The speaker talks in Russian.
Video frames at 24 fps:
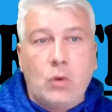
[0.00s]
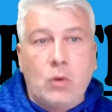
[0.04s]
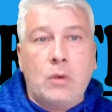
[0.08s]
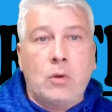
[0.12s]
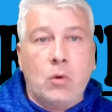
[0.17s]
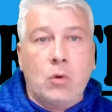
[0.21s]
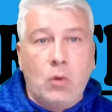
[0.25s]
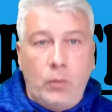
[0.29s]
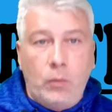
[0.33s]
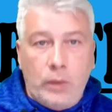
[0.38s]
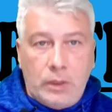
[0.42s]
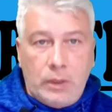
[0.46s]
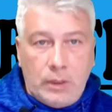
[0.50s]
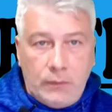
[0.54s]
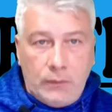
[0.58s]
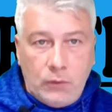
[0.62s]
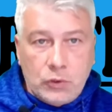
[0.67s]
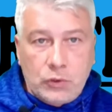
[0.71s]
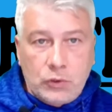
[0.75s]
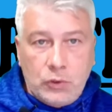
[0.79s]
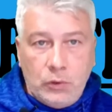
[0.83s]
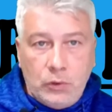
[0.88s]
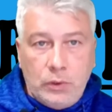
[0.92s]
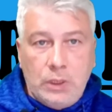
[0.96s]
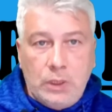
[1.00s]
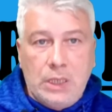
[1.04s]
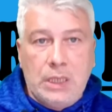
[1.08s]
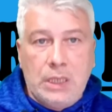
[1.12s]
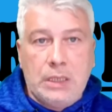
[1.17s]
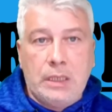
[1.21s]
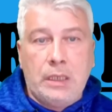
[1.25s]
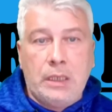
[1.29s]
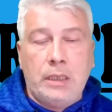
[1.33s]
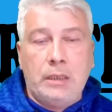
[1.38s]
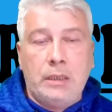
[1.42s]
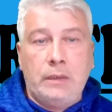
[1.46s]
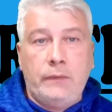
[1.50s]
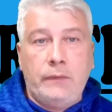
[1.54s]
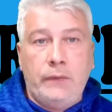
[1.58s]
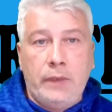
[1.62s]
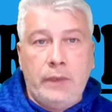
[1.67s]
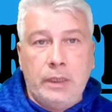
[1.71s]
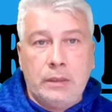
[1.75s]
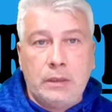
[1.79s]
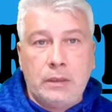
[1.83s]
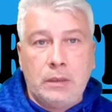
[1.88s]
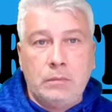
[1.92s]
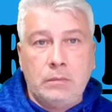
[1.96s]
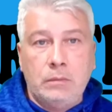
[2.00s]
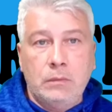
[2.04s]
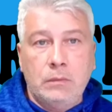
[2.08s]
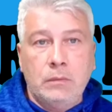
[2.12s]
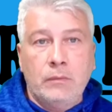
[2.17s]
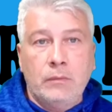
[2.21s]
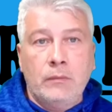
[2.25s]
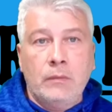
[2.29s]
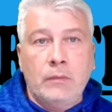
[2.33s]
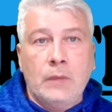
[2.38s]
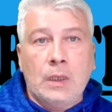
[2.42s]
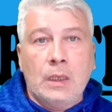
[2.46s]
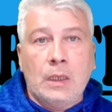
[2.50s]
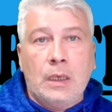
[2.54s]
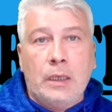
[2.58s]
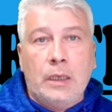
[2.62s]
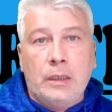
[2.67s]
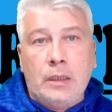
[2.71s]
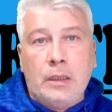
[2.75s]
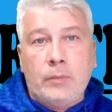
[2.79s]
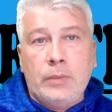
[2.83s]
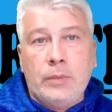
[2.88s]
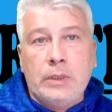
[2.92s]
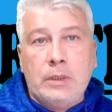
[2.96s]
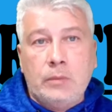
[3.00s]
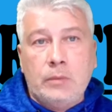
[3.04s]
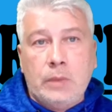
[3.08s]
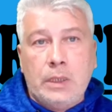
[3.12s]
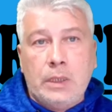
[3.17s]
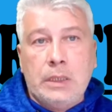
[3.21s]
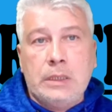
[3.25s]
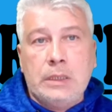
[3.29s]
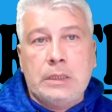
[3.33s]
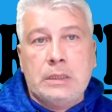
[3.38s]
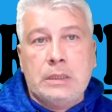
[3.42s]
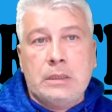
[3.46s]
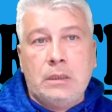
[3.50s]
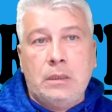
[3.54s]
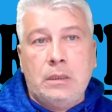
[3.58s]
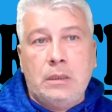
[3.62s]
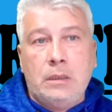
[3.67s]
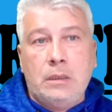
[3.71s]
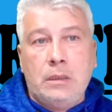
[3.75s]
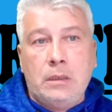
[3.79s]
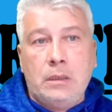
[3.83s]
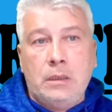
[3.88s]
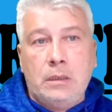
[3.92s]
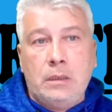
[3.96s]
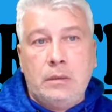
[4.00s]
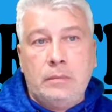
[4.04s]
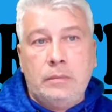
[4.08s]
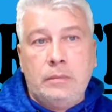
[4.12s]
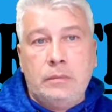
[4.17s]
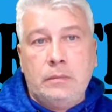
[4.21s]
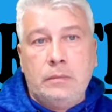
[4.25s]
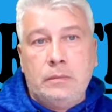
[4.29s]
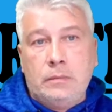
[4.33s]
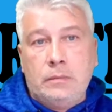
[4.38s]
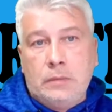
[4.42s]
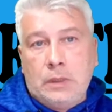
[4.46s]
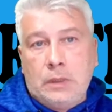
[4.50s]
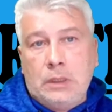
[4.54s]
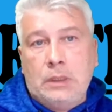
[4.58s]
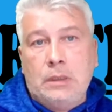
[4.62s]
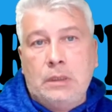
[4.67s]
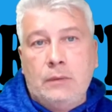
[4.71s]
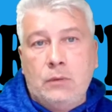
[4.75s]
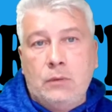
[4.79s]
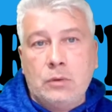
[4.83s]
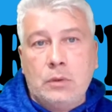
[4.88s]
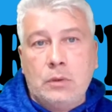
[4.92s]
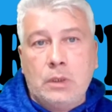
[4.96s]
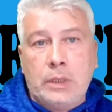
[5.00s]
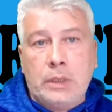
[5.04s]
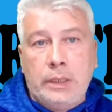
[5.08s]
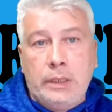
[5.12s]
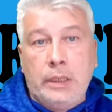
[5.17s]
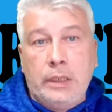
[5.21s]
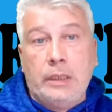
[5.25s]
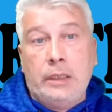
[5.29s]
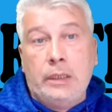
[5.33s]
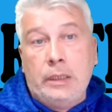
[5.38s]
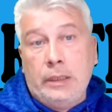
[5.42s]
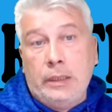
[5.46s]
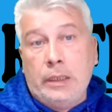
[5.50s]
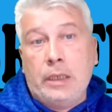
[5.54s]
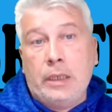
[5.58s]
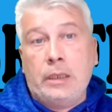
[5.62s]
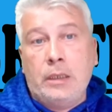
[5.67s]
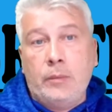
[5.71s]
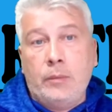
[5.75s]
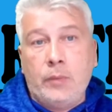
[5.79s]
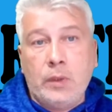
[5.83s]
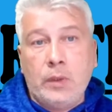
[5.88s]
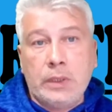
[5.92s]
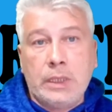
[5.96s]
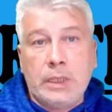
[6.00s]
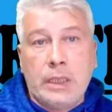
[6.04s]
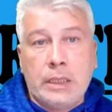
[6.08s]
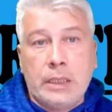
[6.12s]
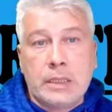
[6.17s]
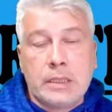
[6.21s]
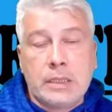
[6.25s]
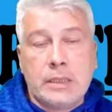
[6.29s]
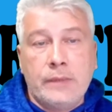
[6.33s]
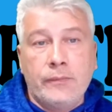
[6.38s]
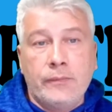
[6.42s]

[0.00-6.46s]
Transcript: Кроме того, что ее нагоняет ветром, она поднимается от того, что кинерат наполняется.